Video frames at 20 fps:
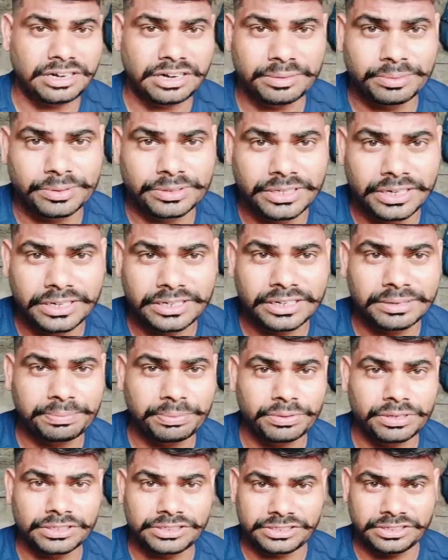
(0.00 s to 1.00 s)
ख़राब हो जाएगा
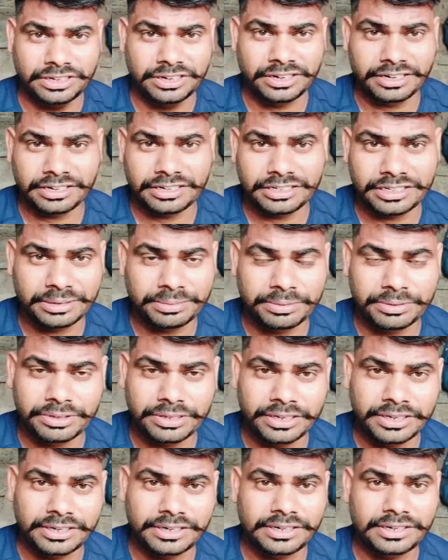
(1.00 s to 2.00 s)
पूरा सिलेंडर ख़त्म हो
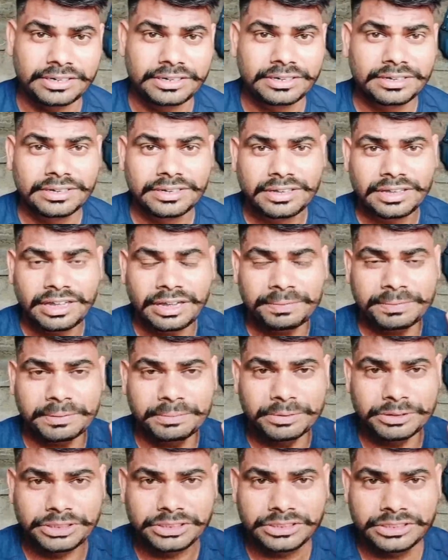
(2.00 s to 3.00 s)
जाएगा
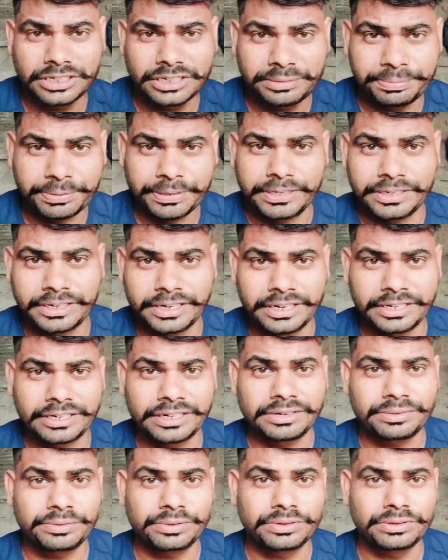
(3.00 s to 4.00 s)
आपका मशीन का रिपेयरिंग
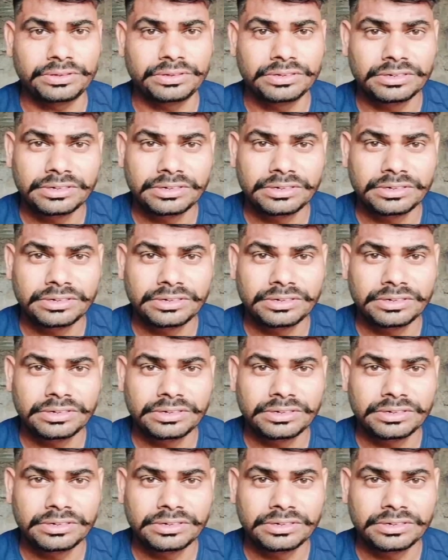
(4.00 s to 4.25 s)
आएगा वो